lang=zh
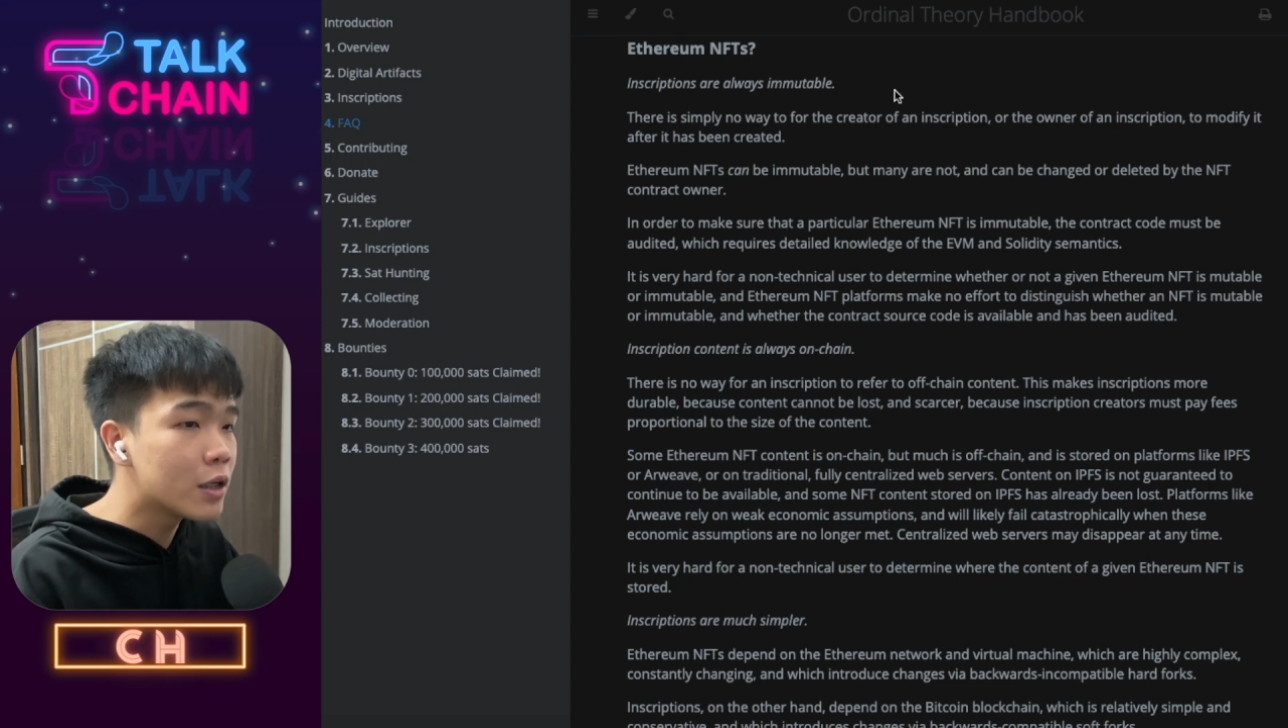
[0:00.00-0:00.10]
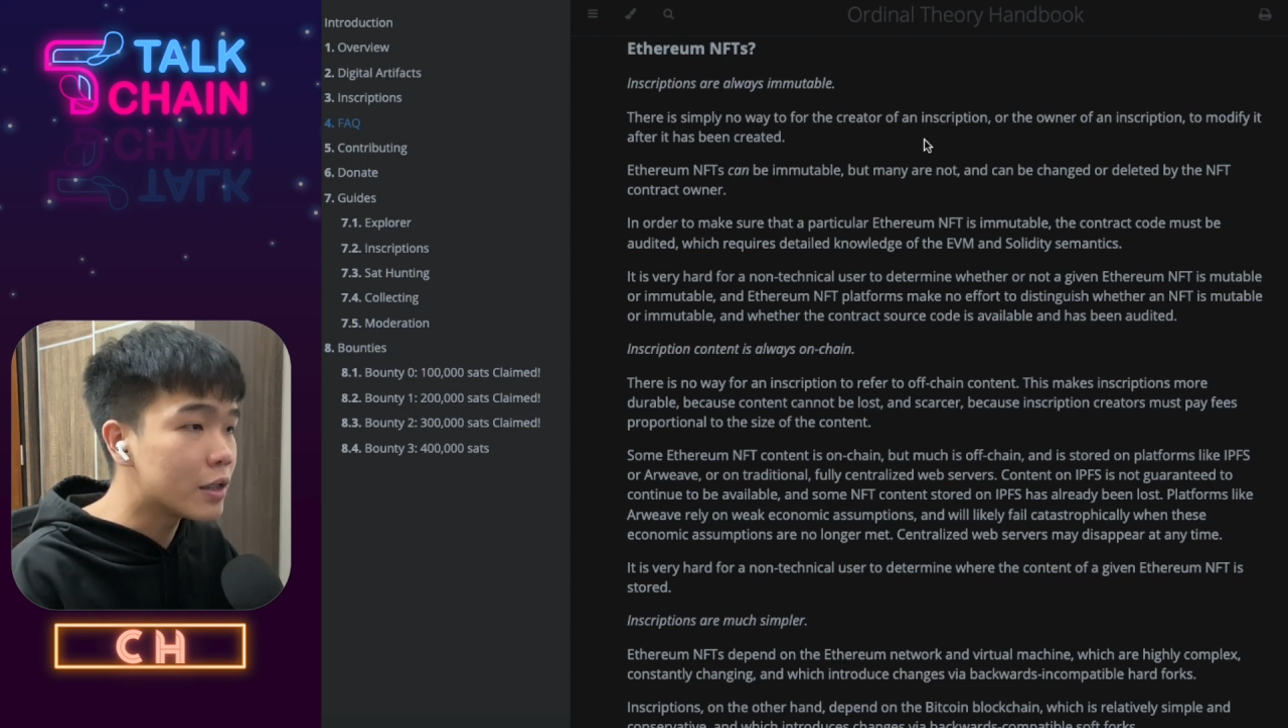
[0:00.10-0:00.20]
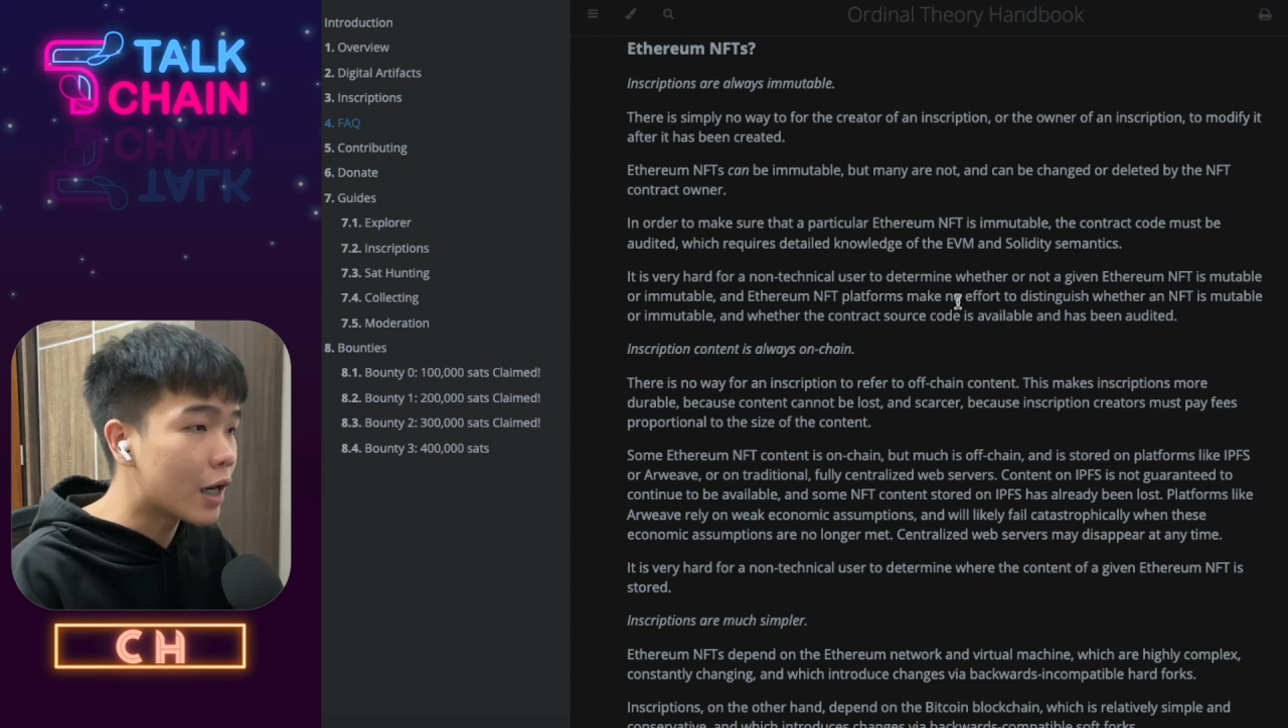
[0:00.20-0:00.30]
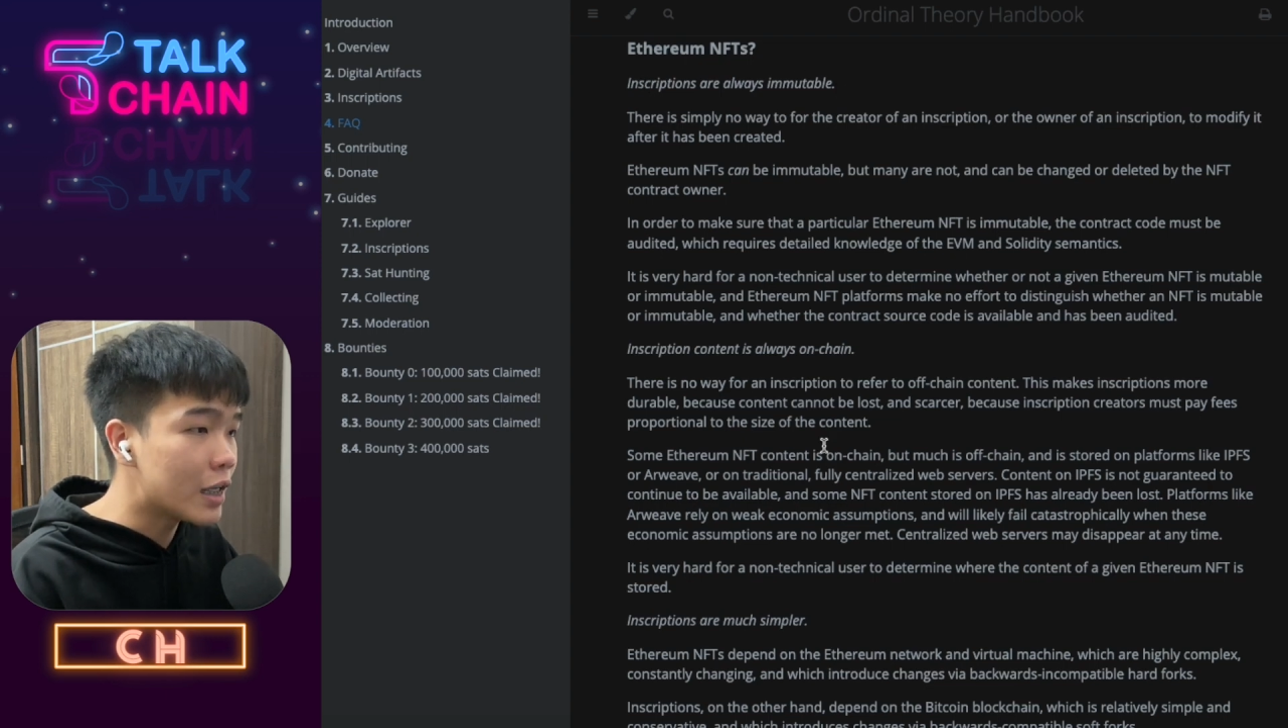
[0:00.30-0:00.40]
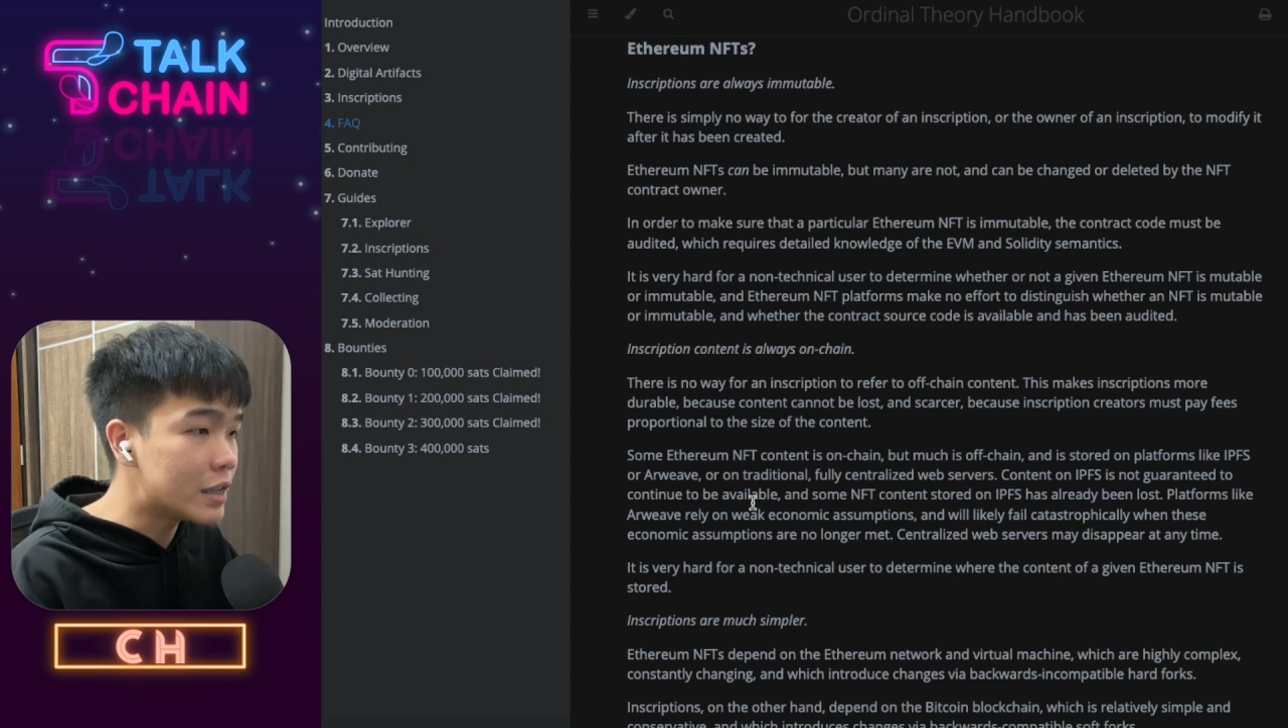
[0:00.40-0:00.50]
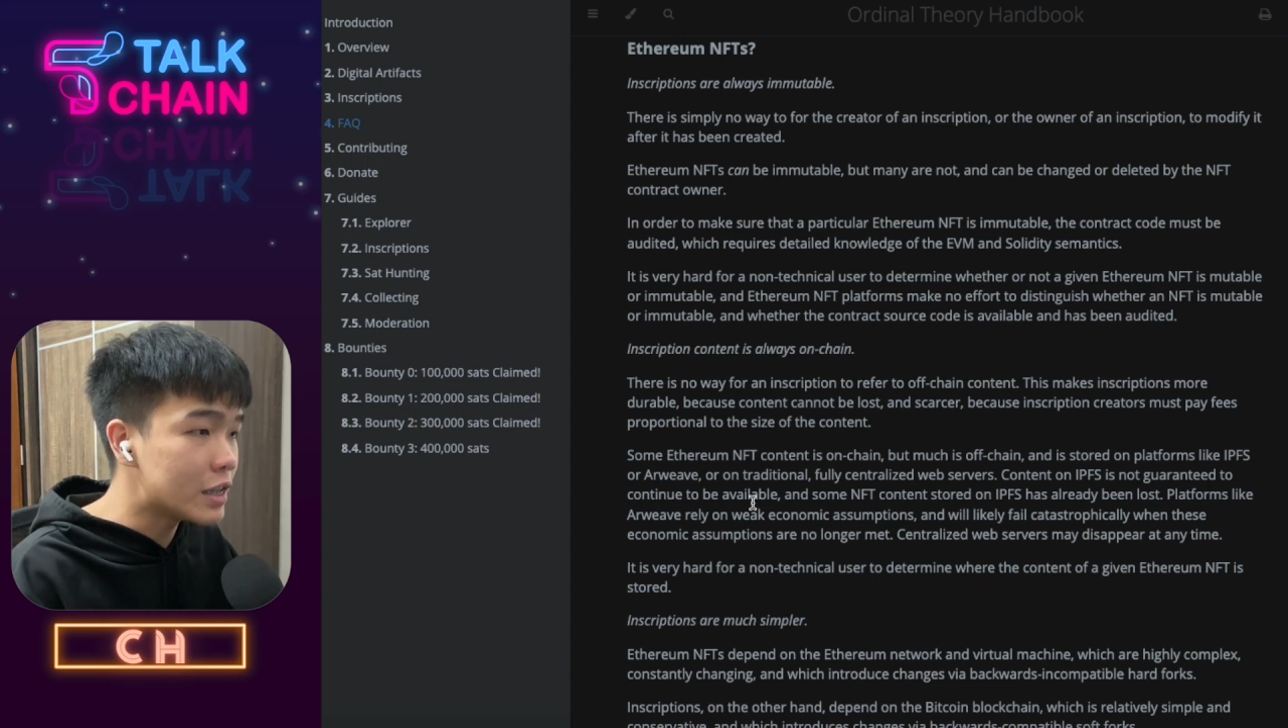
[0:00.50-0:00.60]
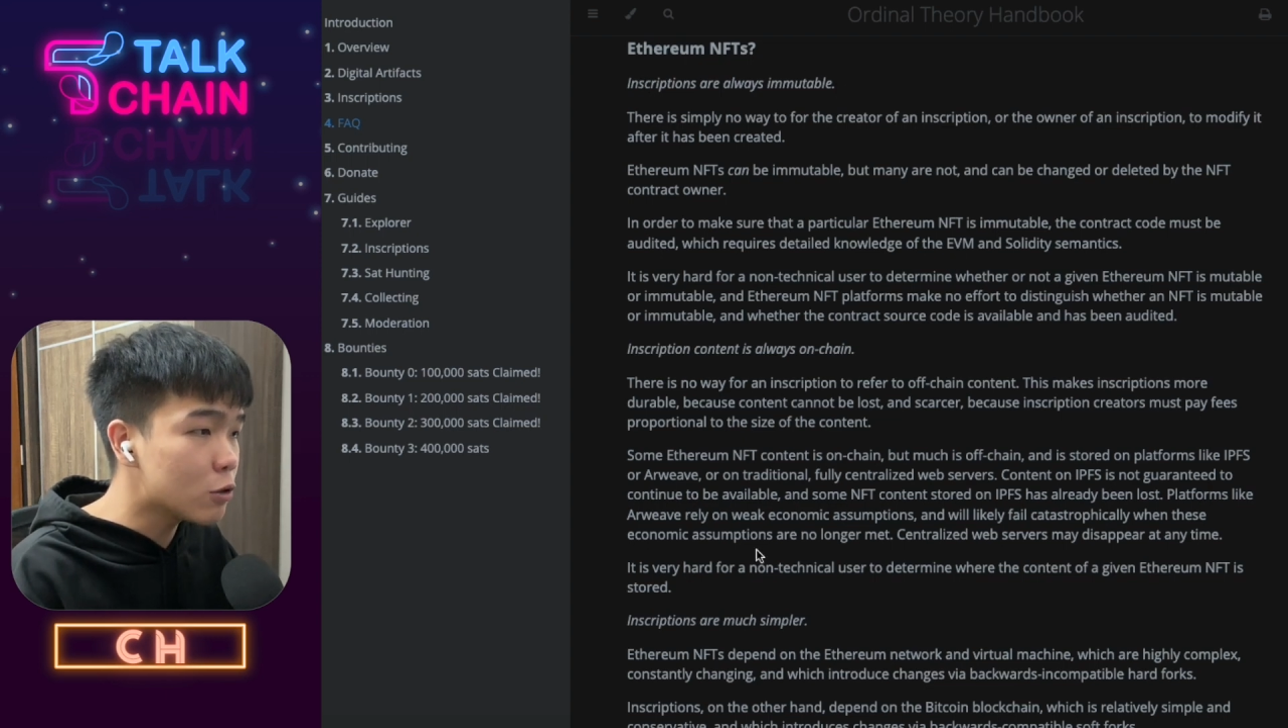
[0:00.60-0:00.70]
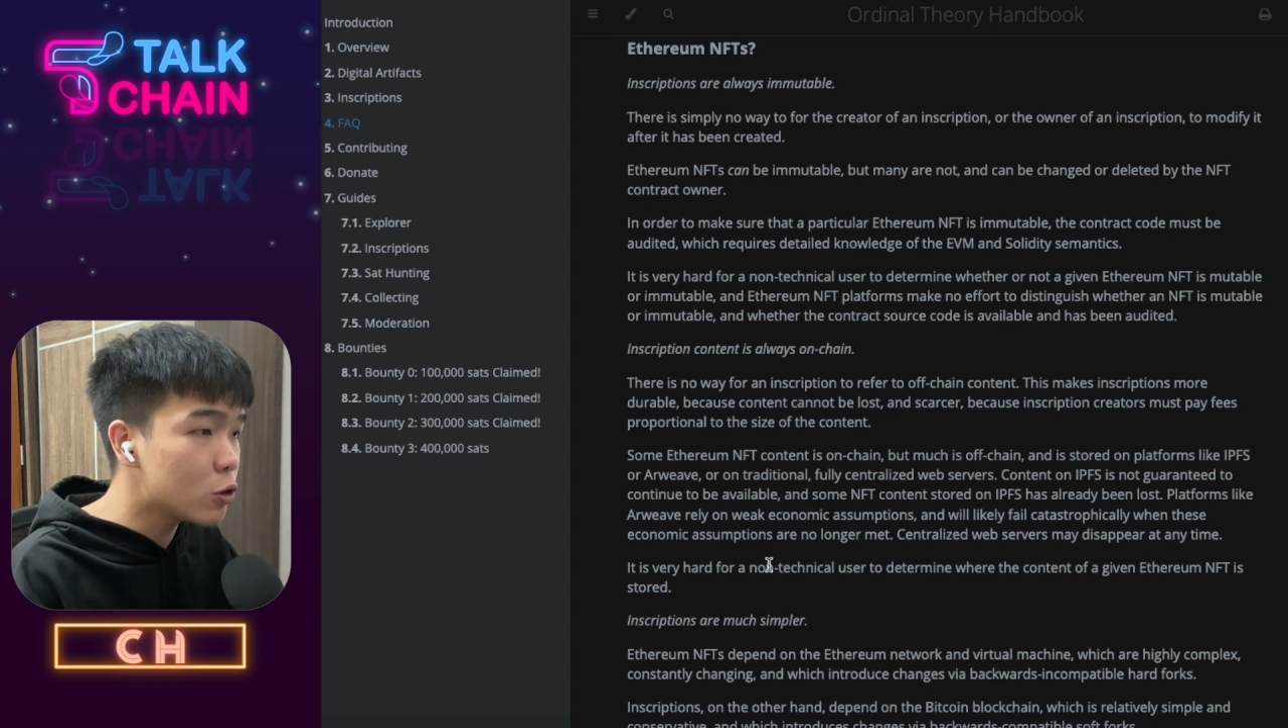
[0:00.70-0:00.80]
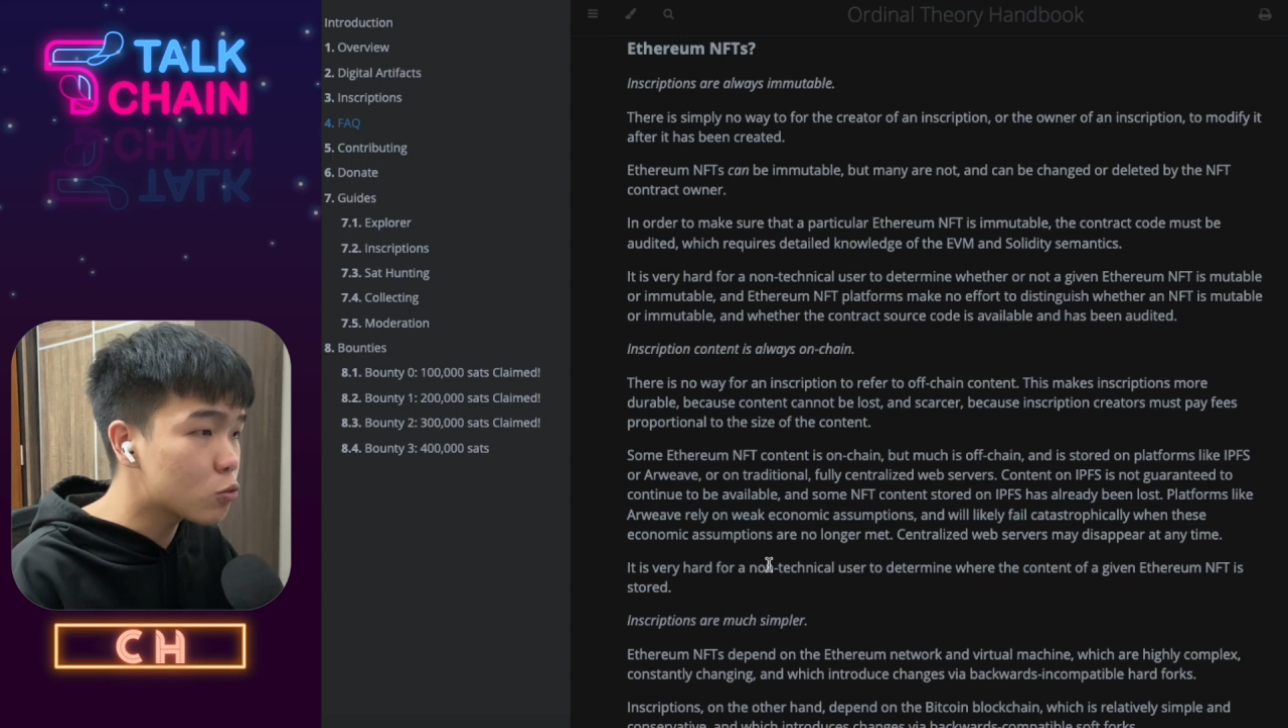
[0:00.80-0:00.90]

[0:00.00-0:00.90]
那以及会